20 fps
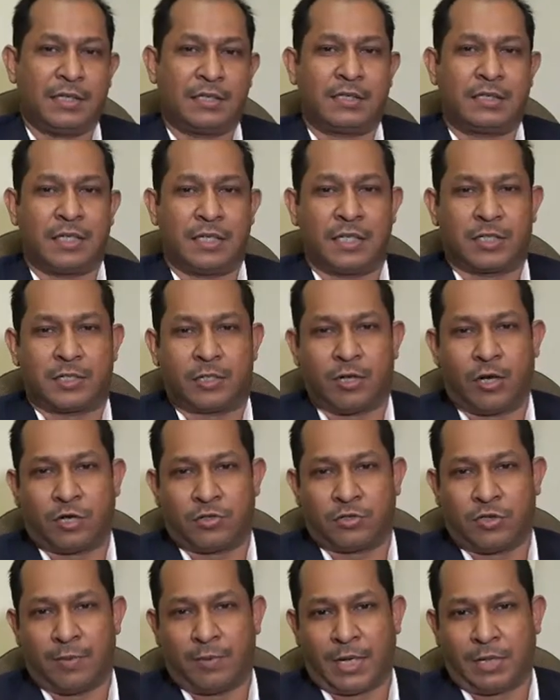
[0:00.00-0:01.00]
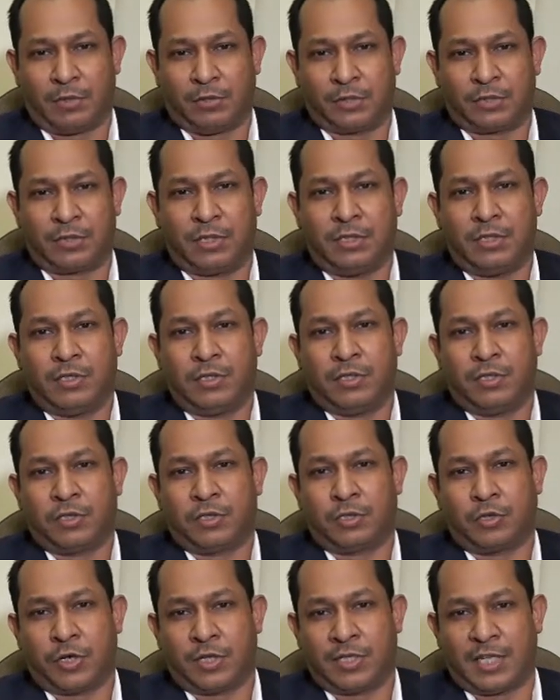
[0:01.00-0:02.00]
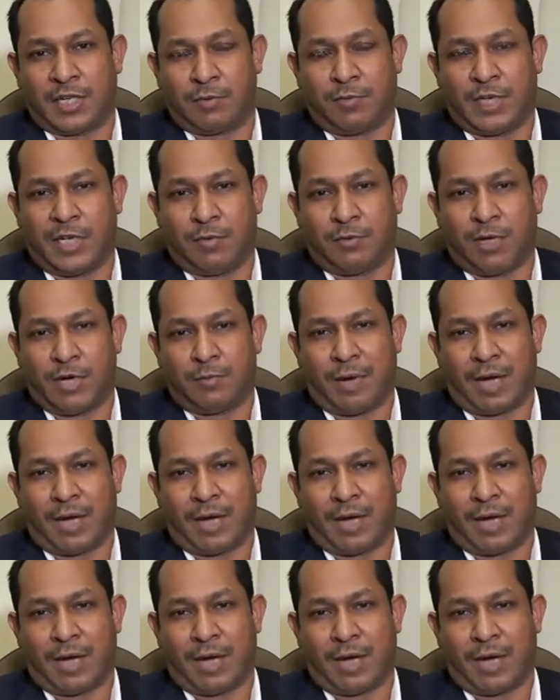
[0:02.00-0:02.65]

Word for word: তিরিশ লক্ষ মানুষ শহীদের বিনিময়ে